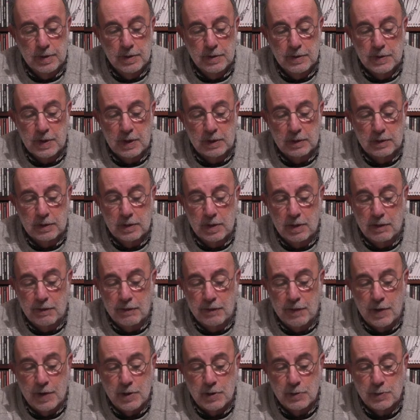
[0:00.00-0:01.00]
Salto da
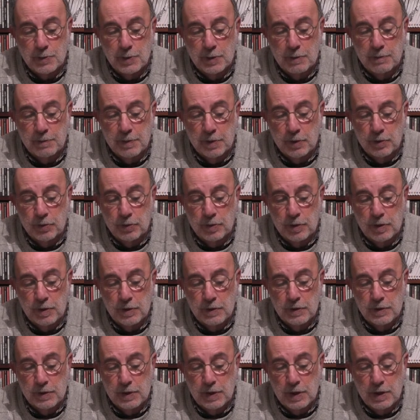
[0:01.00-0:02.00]
véspera para o
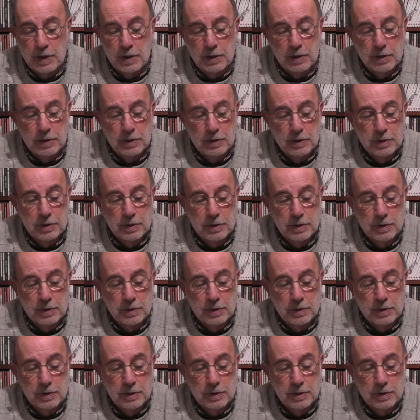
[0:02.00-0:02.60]
dia seguinte